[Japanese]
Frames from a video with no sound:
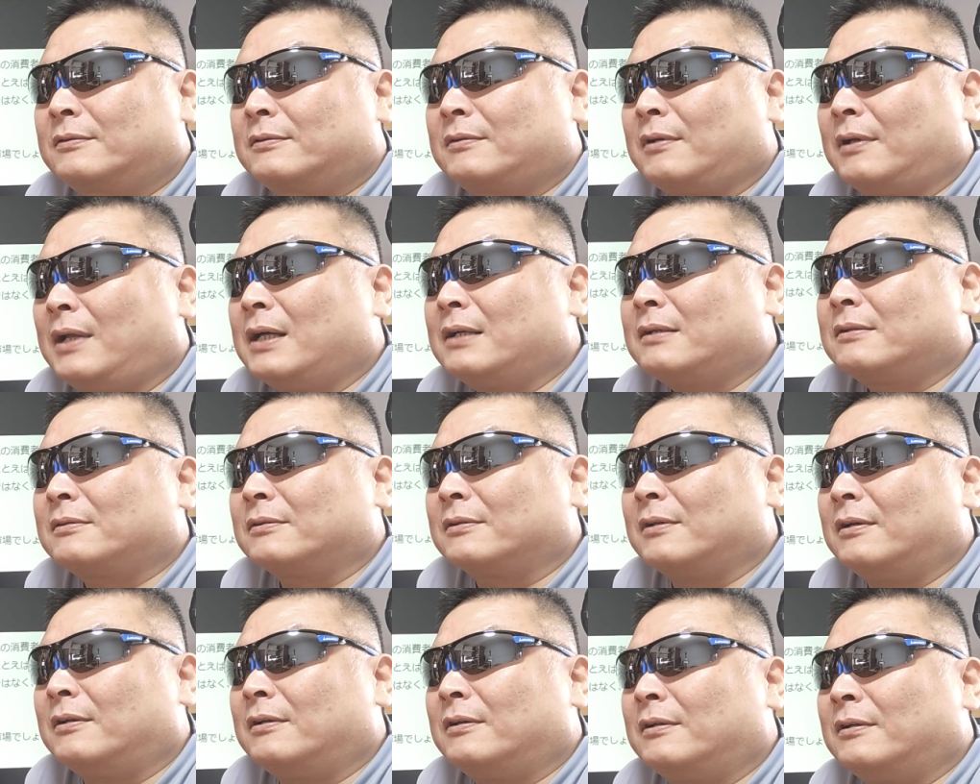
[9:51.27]

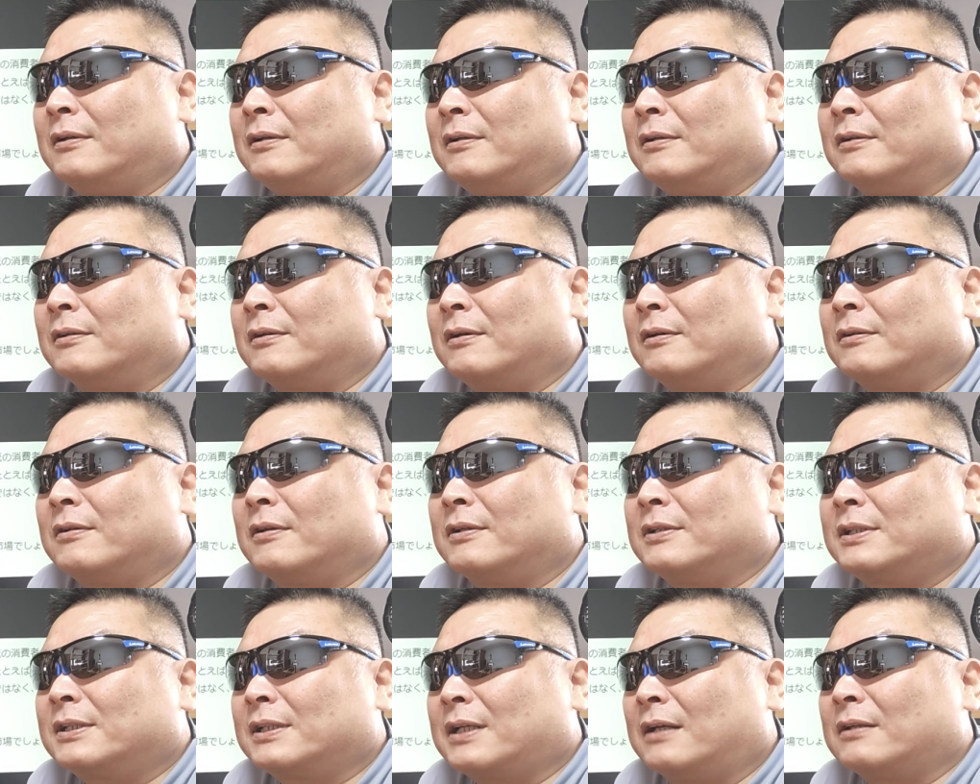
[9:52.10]
トラックの労
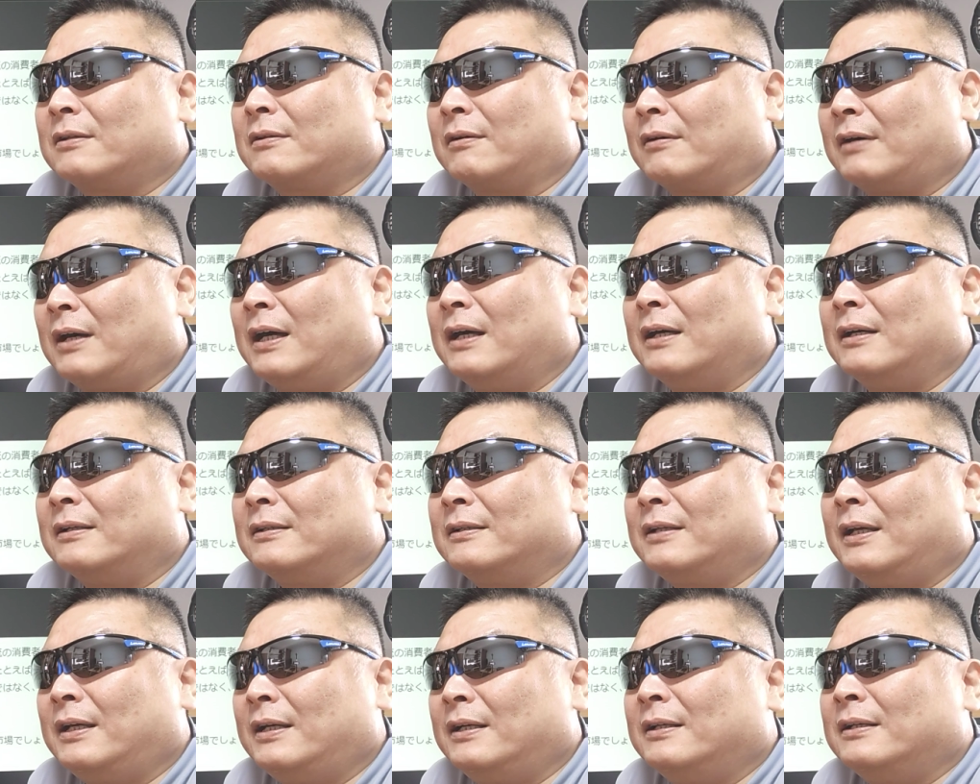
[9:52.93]
働時間とか
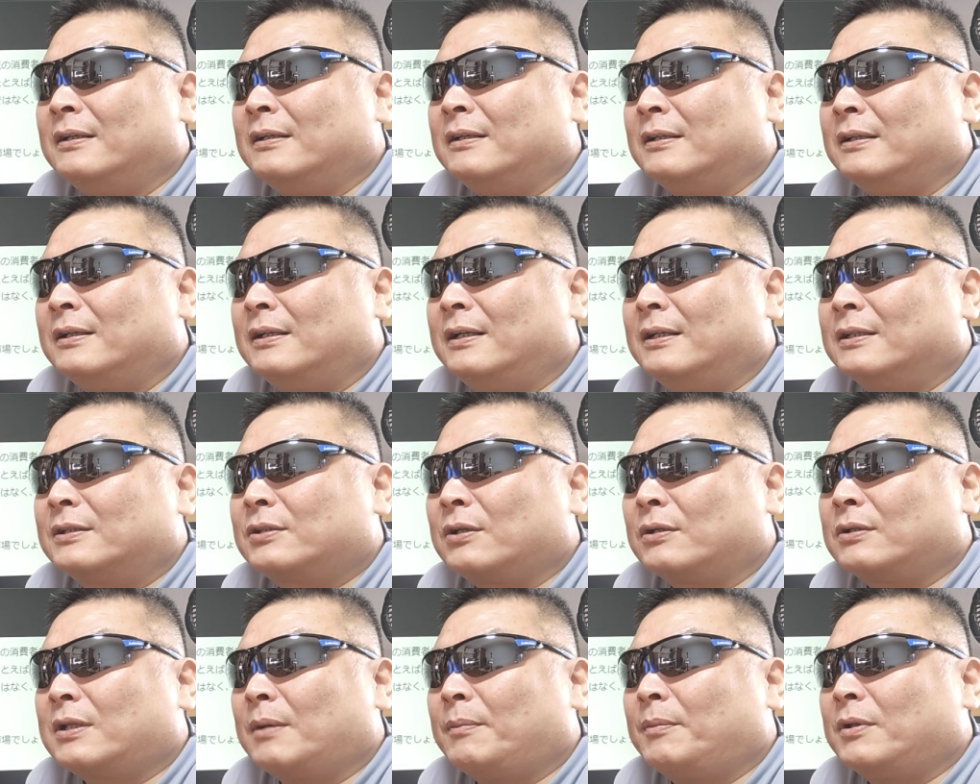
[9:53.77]
ね、
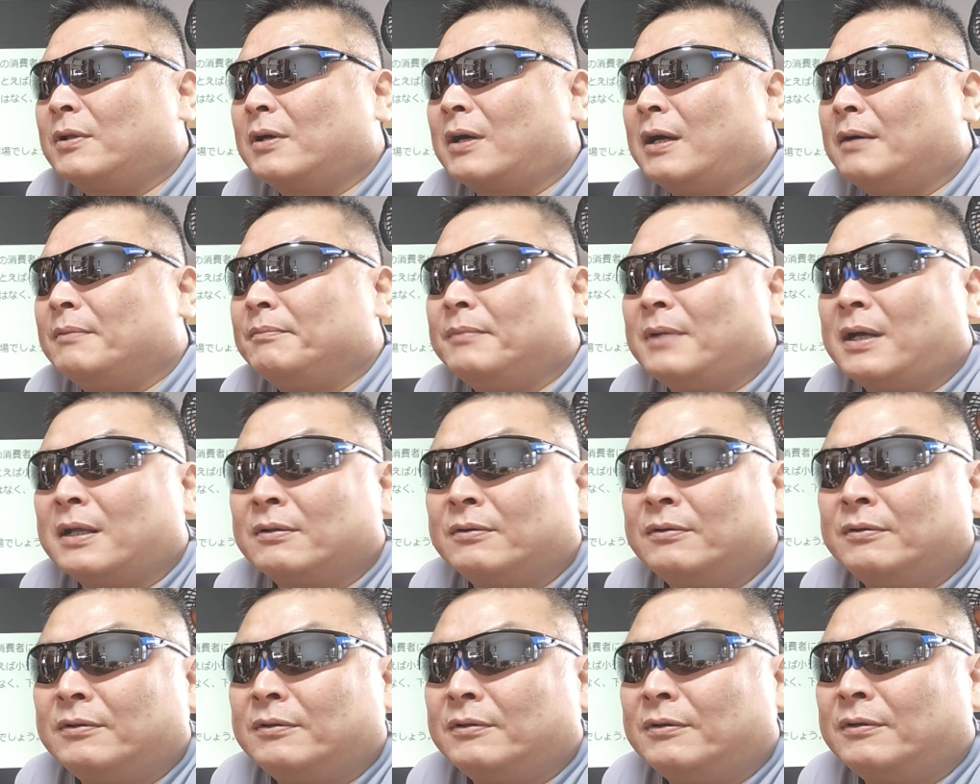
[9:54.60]
そういったものが、あ
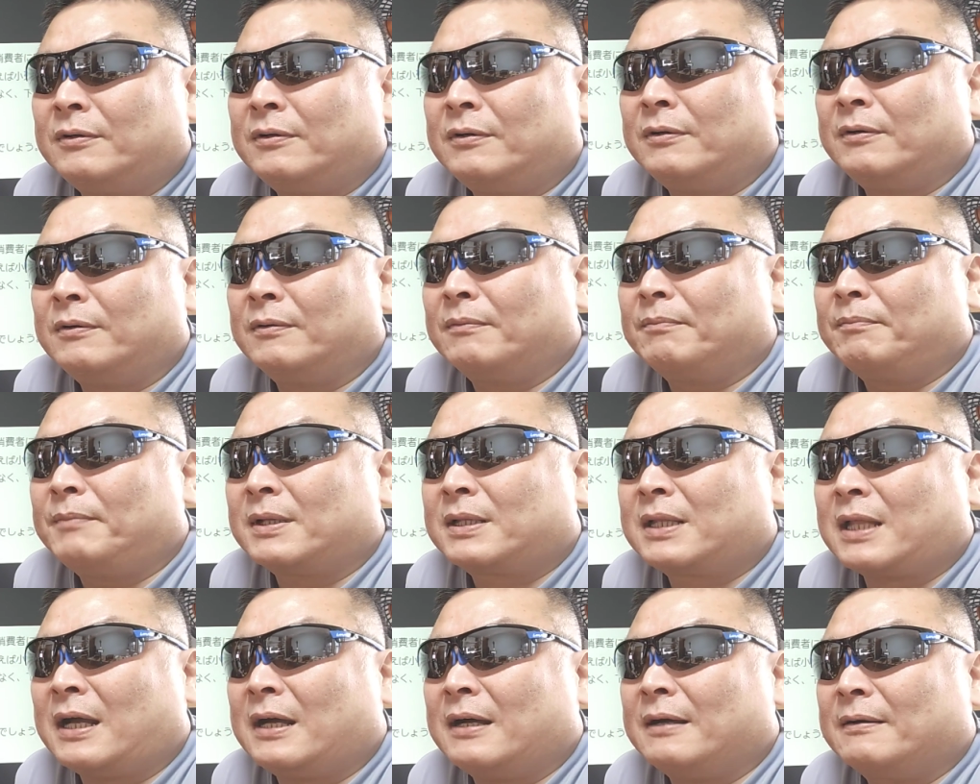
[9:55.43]
の、ま
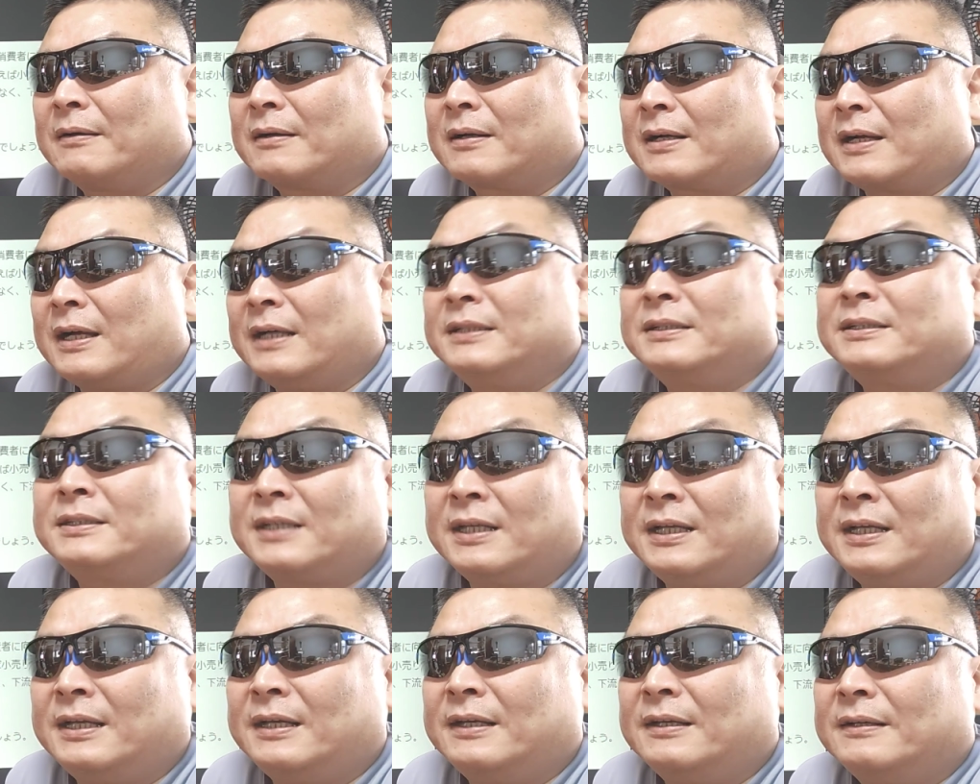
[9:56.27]
た改
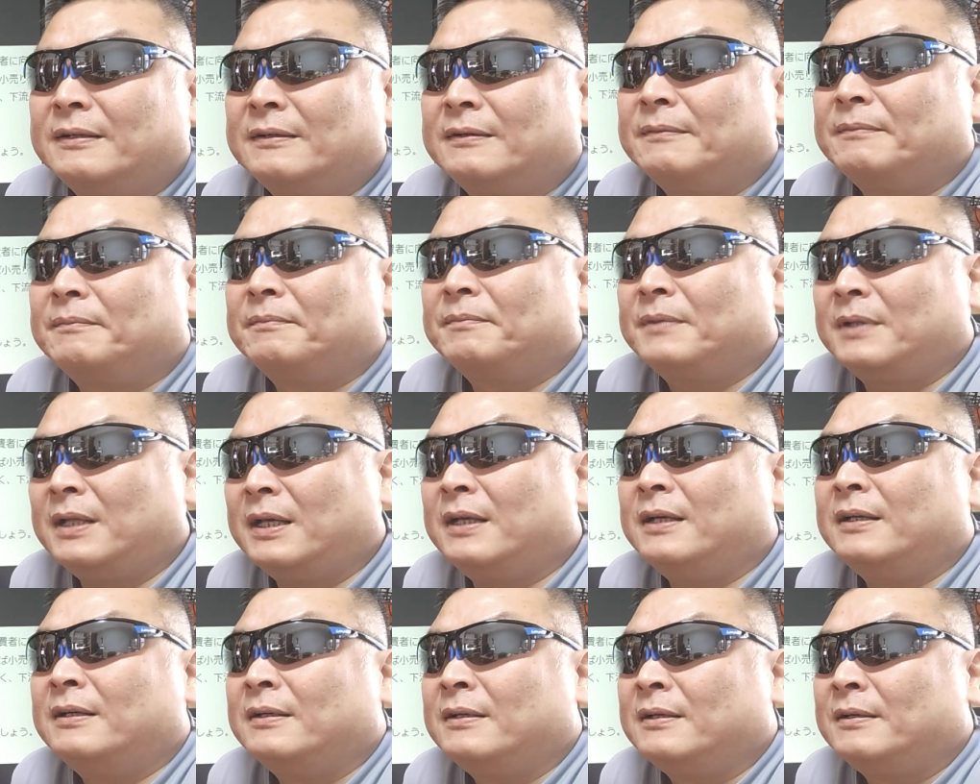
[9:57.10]
正、
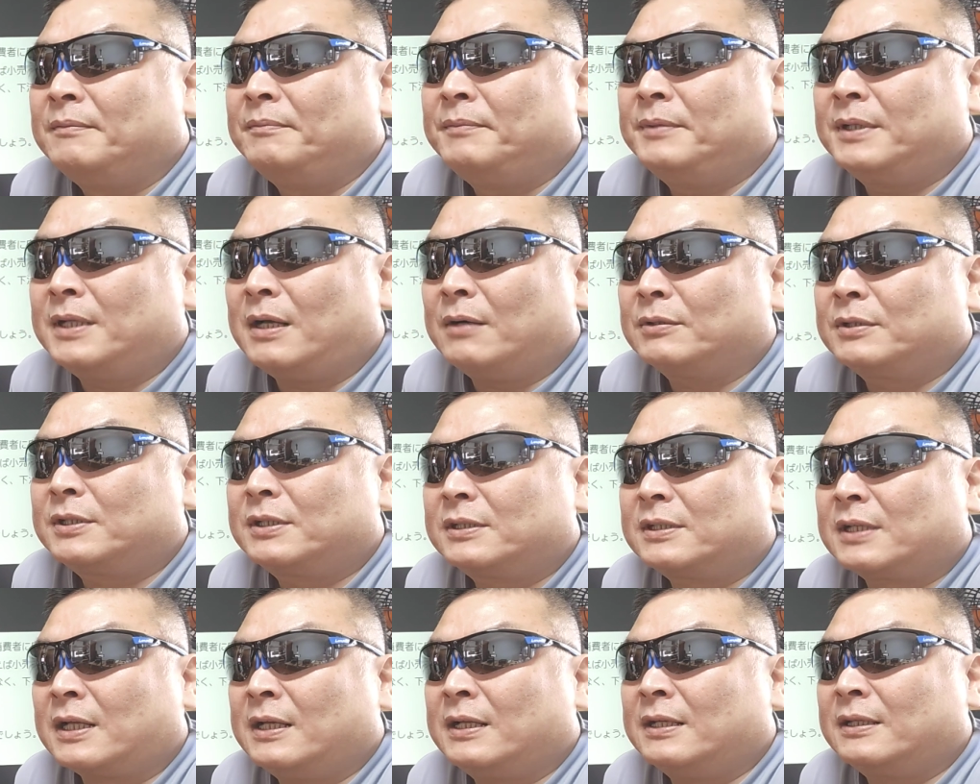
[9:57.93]
ね、見直
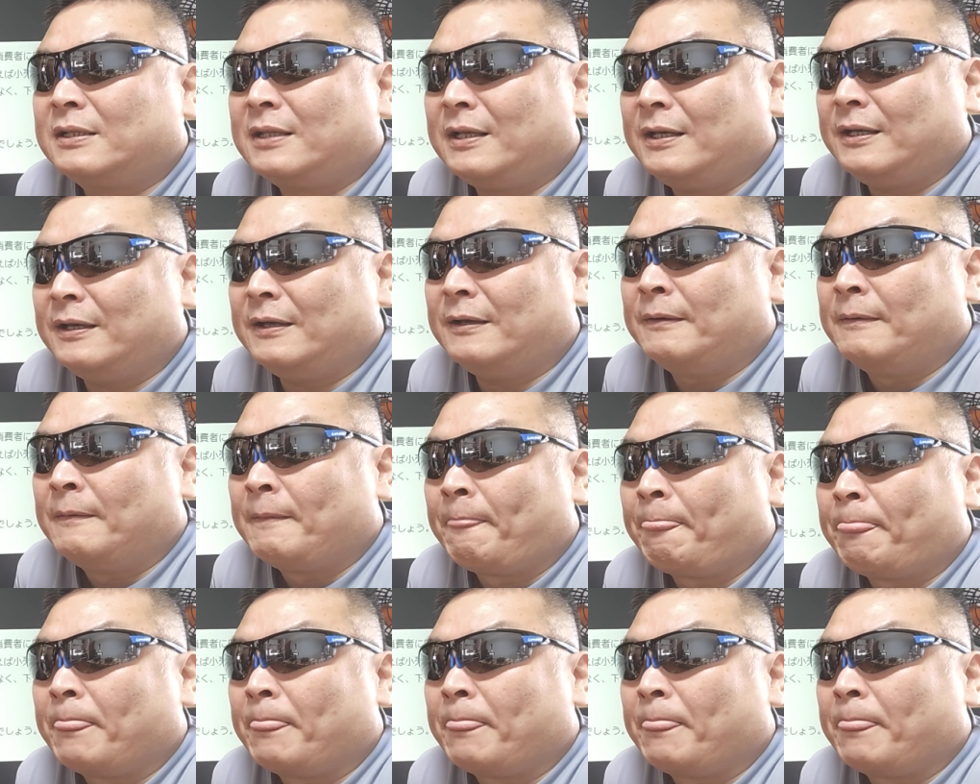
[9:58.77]
しされて、